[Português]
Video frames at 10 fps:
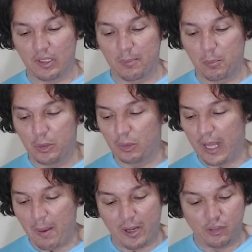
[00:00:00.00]
eu lembro muito
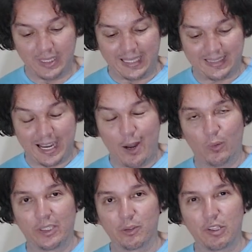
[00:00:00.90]
da época de Natal,
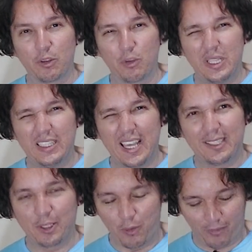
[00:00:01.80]
lá nos anos
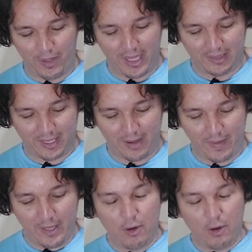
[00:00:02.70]
80, 90.